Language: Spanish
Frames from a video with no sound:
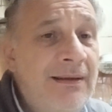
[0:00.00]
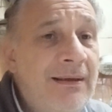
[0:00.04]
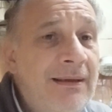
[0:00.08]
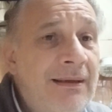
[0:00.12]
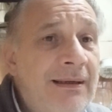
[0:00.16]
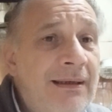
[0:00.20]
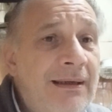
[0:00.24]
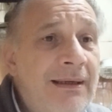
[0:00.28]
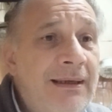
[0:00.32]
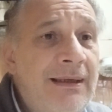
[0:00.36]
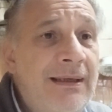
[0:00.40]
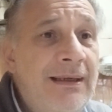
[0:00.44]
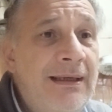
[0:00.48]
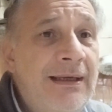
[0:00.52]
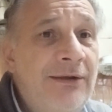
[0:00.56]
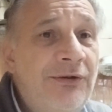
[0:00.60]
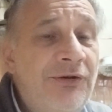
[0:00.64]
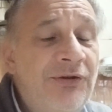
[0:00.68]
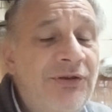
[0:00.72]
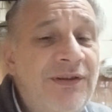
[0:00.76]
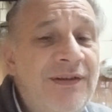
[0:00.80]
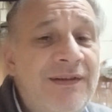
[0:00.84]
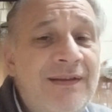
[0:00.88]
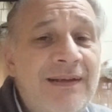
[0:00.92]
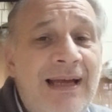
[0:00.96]
Eh,
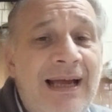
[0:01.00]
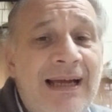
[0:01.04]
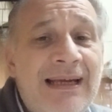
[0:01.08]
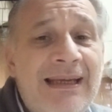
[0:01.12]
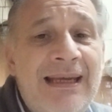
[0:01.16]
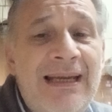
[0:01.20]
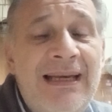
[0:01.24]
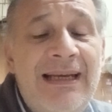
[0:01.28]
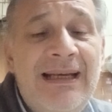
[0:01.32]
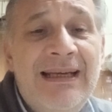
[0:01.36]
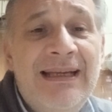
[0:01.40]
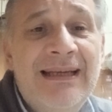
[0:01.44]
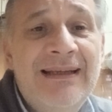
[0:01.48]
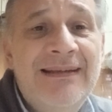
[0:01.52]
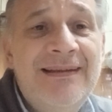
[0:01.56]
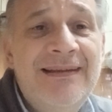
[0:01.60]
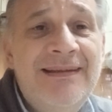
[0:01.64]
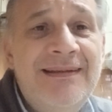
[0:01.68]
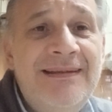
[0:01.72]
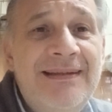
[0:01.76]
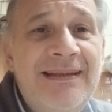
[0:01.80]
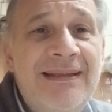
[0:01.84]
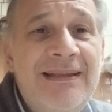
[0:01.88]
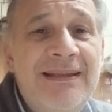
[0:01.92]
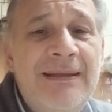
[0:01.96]
entonces, aquel que se
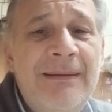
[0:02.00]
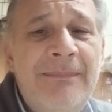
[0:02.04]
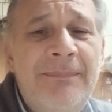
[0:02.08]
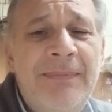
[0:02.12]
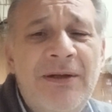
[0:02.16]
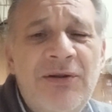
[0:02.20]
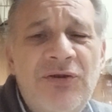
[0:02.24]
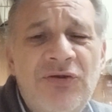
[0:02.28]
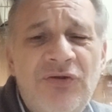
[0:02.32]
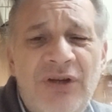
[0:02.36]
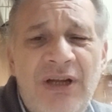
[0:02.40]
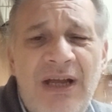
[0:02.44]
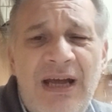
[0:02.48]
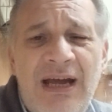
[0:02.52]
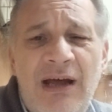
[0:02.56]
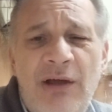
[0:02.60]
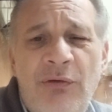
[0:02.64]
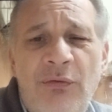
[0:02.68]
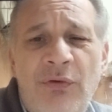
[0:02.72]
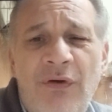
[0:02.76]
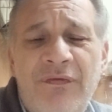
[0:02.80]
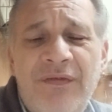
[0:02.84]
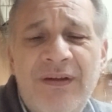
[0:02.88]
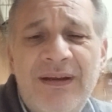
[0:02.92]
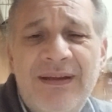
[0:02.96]
siente
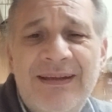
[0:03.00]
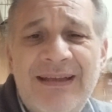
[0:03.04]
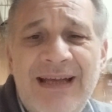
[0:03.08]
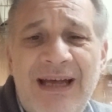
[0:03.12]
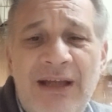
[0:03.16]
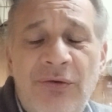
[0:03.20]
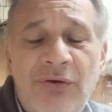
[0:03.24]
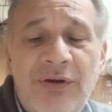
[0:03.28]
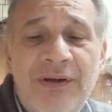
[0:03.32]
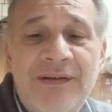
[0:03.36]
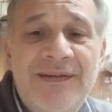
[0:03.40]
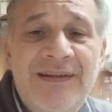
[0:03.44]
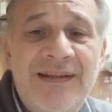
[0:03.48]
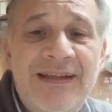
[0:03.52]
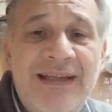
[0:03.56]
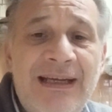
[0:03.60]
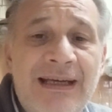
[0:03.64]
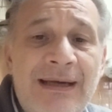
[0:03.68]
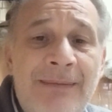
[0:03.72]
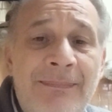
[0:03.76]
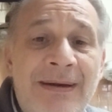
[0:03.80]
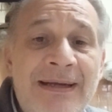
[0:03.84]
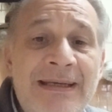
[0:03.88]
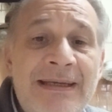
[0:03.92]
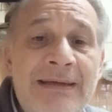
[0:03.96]
presionado, afectado, que se
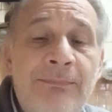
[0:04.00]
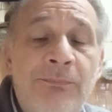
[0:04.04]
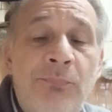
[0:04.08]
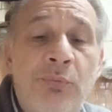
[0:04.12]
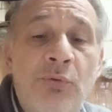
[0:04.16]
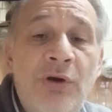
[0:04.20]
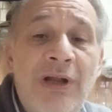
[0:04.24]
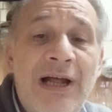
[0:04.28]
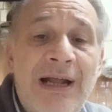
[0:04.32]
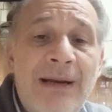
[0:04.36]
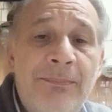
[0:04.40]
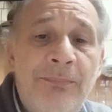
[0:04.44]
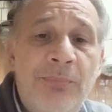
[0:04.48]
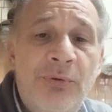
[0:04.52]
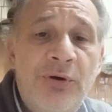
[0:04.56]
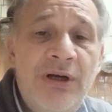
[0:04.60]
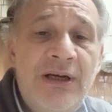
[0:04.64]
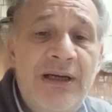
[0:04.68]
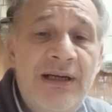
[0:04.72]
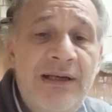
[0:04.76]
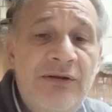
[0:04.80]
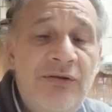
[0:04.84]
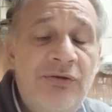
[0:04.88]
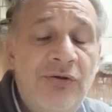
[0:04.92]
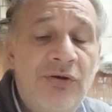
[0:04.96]
deja manipular por
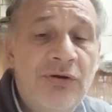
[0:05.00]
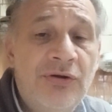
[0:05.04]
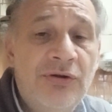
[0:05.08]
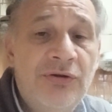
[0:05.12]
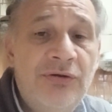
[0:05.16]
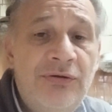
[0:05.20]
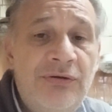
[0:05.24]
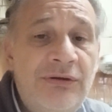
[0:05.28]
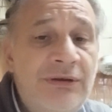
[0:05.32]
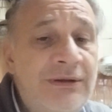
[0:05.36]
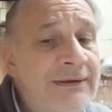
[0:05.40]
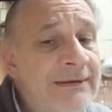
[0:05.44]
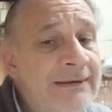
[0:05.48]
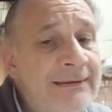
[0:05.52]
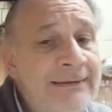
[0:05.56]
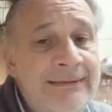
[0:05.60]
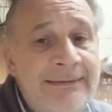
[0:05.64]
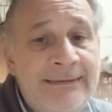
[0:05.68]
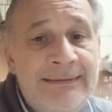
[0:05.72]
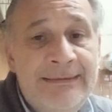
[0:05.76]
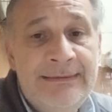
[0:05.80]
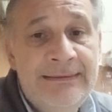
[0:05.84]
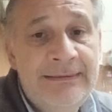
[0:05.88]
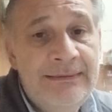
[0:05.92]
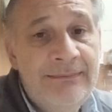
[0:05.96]
el entorno,
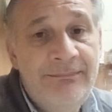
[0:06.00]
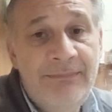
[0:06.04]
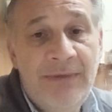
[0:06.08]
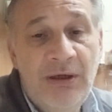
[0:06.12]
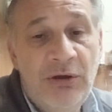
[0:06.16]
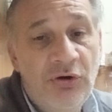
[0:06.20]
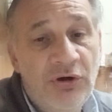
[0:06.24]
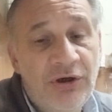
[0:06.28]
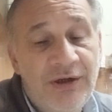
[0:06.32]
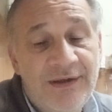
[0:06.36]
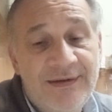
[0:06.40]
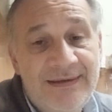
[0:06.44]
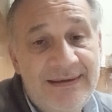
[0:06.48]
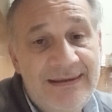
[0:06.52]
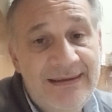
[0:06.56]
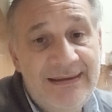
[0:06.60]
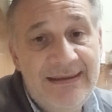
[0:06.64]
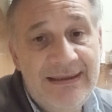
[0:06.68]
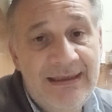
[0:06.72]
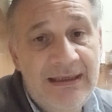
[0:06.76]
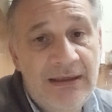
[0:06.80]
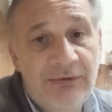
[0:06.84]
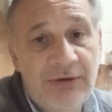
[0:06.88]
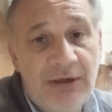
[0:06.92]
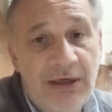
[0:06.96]
mejor que se
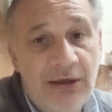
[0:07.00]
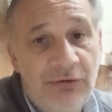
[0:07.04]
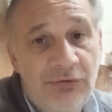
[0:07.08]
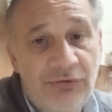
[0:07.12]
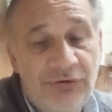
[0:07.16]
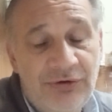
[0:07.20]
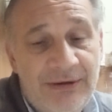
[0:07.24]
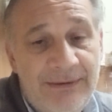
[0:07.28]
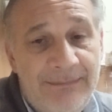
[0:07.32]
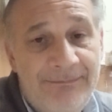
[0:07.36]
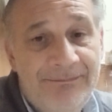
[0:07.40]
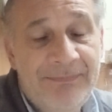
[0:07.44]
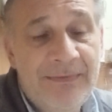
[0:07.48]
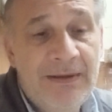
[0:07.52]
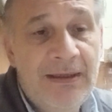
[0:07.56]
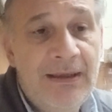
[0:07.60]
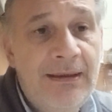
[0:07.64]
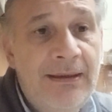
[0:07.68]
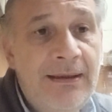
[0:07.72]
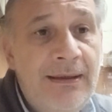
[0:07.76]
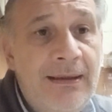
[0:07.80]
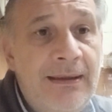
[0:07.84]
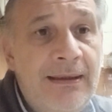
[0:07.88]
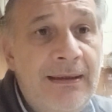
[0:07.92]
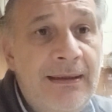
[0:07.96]
dedique a otra cosa.
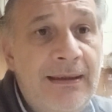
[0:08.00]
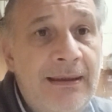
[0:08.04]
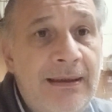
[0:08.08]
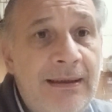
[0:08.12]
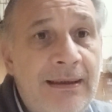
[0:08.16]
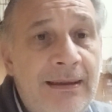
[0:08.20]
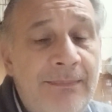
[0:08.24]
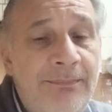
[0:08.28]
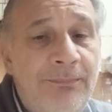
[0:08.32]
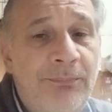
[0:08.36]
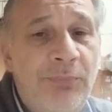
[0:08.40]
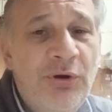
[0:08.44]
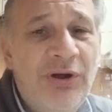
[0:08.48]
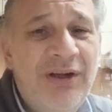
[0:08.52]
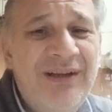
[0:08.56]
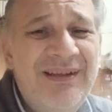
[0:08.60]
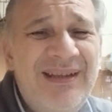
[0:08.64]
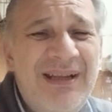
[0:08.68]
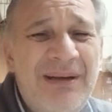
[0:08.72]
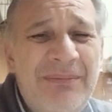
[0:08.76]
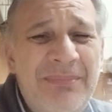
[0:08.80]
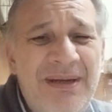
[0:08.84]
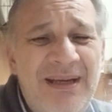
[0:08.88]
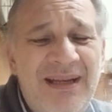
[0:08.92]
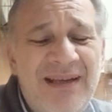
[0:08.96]
Eh, porque
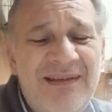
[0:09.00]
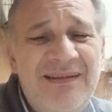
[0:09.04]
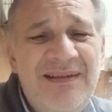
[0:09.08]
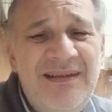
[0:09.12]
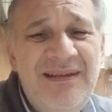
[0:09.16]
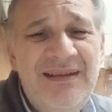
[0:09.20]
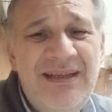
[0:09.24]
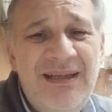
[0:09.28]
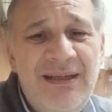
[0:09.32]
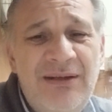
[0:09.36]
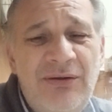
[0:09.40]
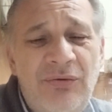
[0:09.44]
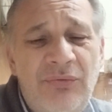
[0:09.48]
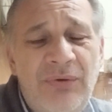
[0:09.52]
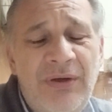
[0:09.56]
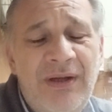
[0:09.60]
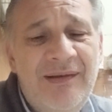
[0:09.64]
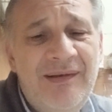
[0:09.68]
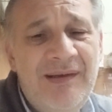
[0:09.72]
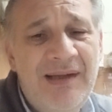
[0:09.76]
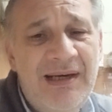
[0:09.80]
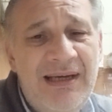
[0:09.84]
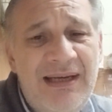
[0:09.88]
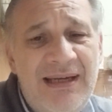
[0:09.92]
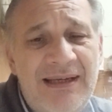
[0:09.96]
termina sintiendo un
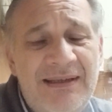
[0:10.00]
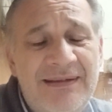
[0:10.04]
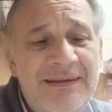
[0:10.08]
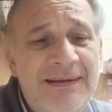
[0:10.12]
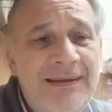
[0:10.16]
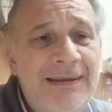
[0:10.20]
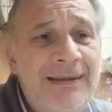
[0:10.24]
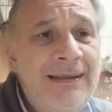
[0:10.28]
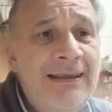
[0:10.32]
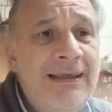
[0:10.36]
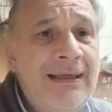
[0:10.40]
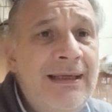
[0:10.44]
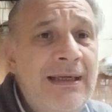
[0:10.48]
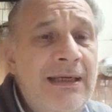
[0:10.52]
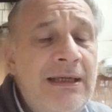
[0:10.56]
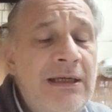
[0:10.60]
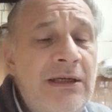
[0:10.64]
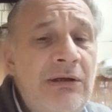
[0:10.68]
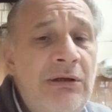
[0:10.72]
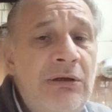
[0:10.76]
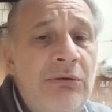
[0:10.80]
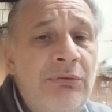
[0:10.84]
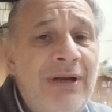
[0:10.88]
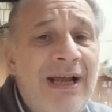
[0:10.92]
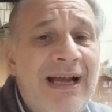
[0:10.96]
estrés
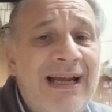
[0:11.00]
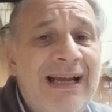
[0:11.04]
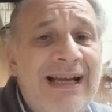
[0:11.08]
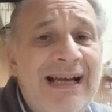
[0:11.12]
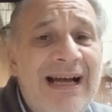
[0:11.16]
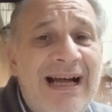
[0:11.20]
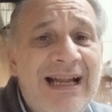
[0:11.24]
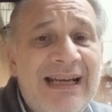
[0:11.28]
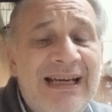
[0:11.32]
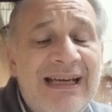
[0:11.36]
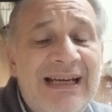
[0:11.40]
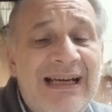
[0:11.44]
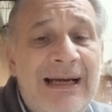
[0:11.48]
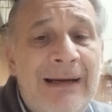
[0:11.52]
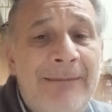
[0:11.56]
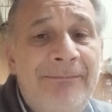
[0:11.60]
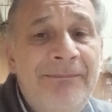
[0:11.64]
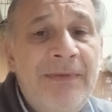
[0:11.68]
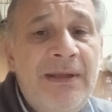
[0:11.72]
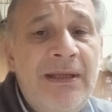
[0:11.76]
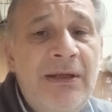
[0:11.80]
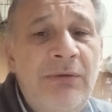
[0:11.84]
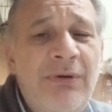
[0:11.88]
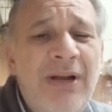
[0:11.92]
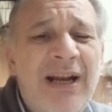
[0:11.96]
y una
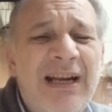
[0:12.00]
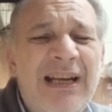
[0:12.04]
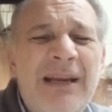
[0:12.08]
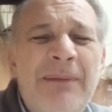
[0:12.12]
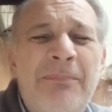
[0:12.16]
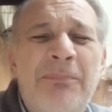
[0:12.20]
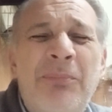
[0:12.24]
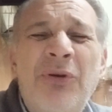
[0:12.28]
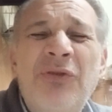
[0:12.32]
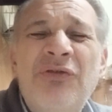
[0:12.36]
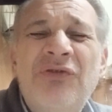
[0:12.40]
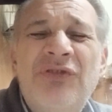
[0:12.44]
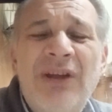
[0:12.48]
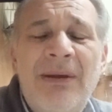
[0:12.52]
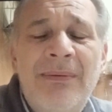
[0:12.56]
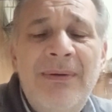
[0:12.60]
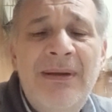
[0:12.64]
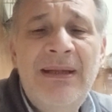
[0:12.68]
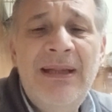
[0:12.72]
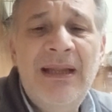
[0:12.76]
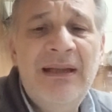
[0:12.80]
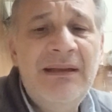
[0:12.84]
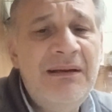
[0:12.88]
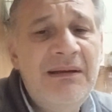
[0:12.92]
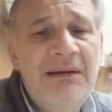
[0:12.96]
carga y una
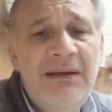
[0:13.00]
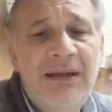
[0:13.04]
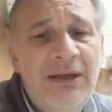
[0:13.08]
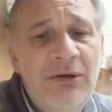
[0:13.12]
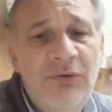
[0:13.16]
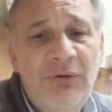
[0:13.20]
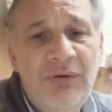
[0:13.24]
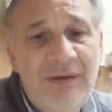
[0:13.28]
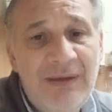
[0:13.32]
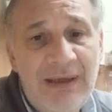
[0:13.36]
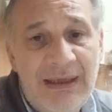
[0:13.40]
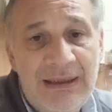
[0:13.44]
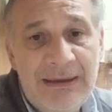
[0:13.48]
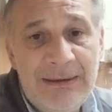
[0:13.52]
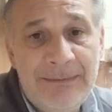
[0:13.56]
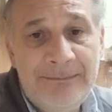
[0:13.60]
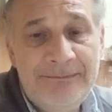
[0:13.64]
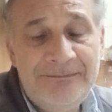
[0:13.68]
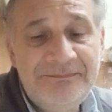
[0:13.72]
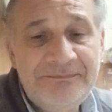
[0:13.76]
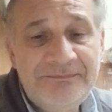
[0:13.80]
responsabilidad que no es tal.